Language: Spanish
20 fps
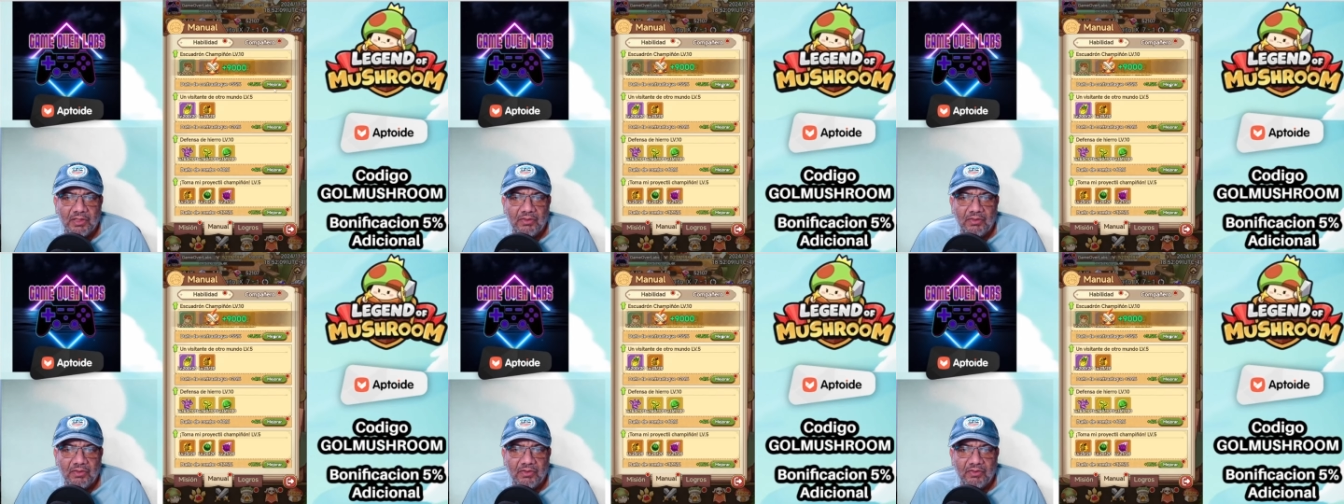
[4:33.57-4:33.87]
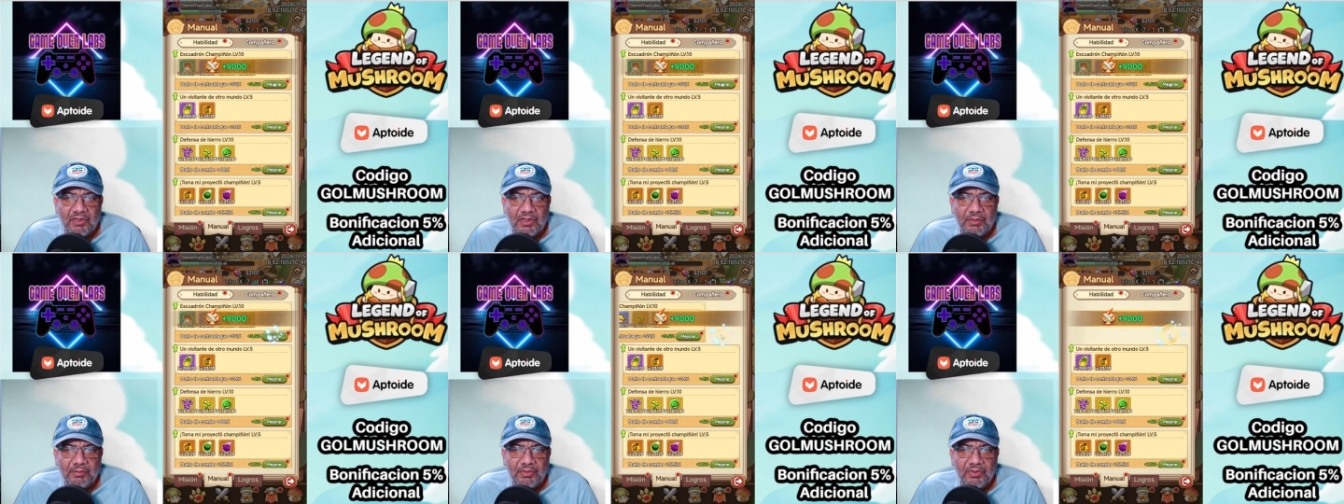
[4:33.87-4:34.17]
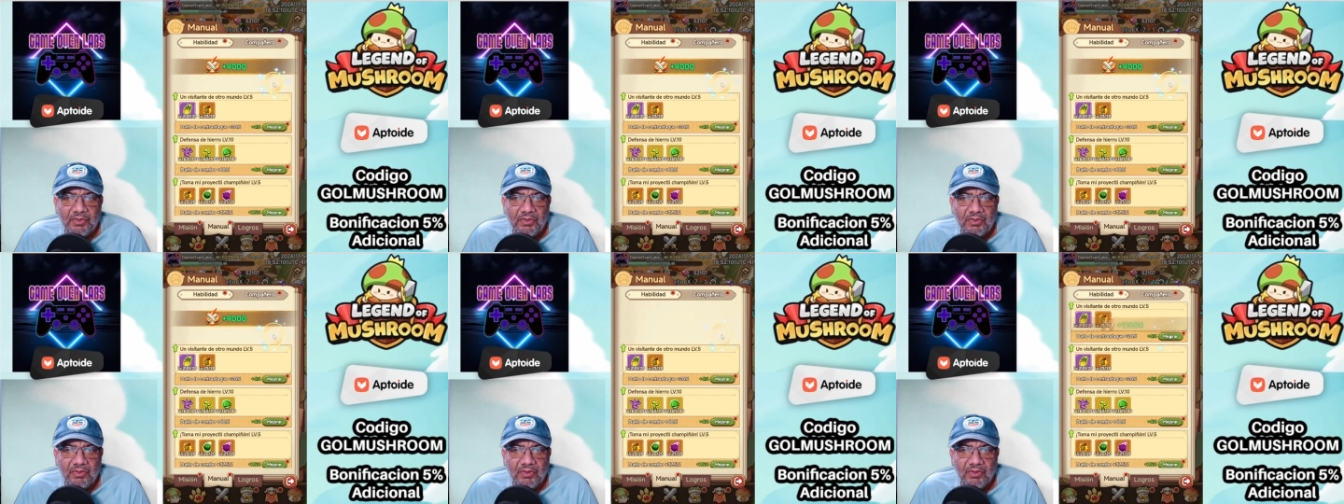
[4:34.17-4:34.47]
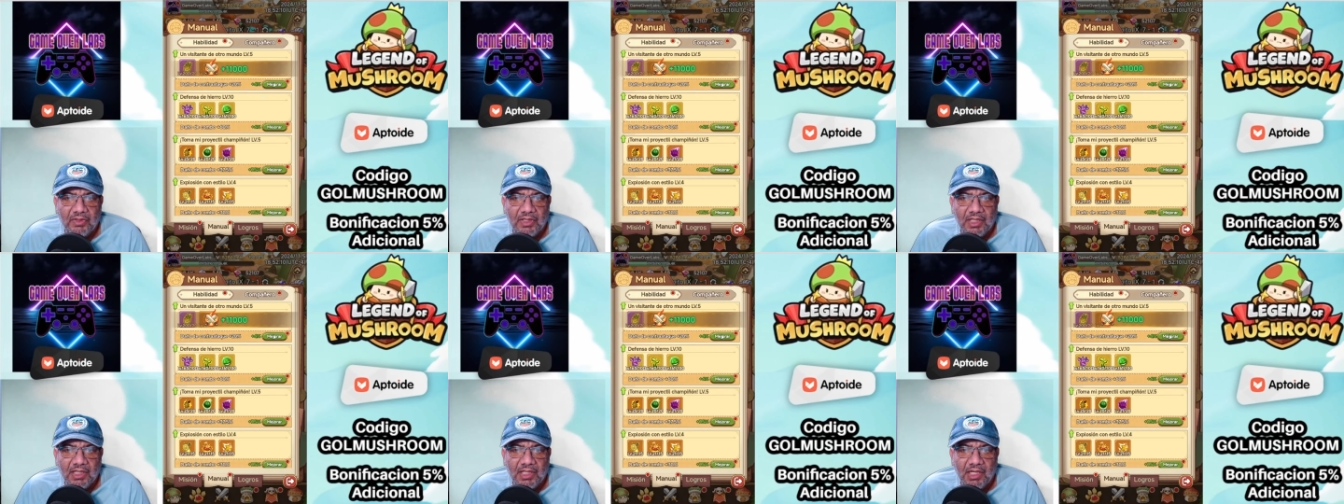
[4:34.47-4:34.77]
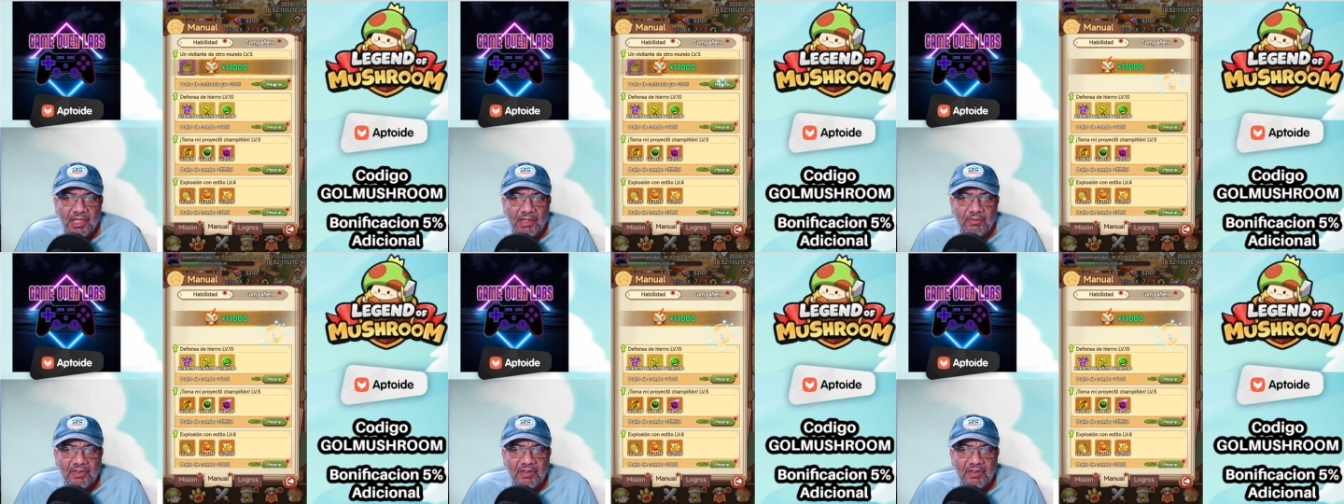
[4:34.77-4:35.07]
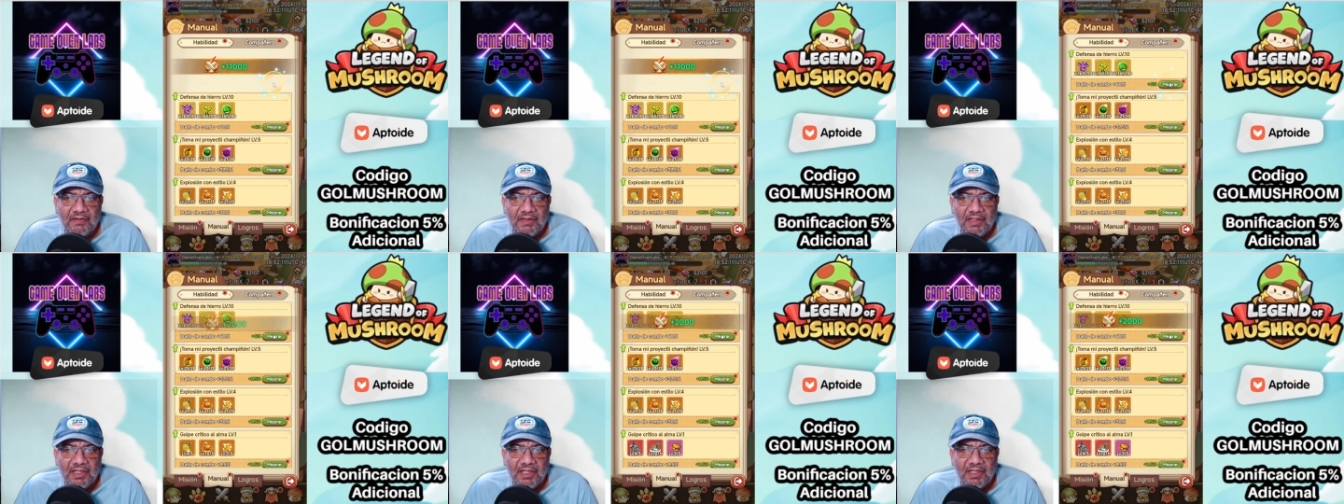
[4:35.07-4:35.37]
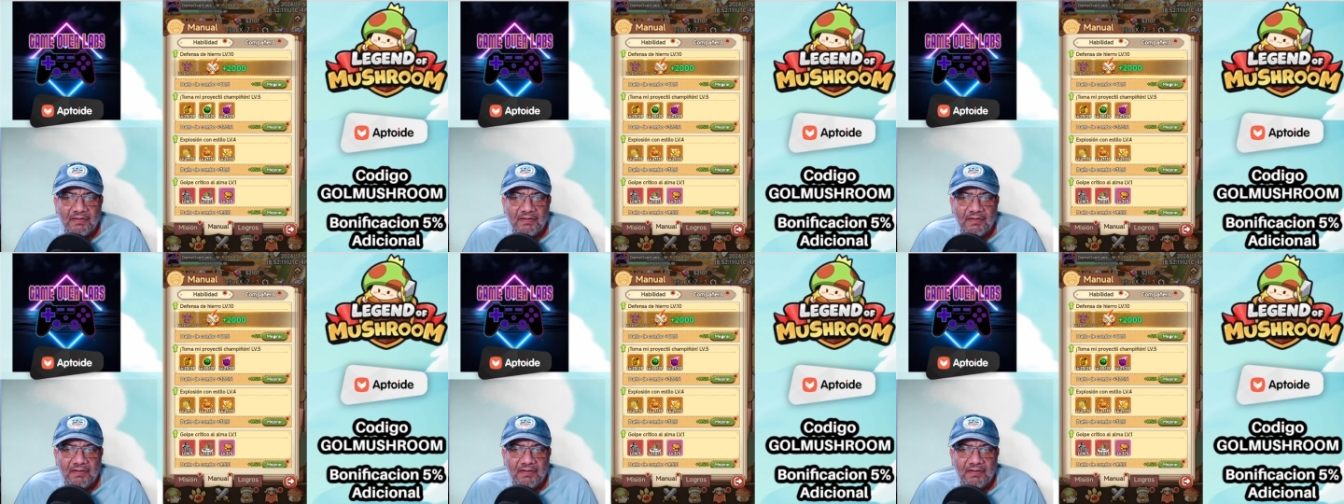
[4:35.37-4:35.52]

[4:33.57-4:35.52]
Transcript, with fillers: cosas por todo lo que acabamos de hacer,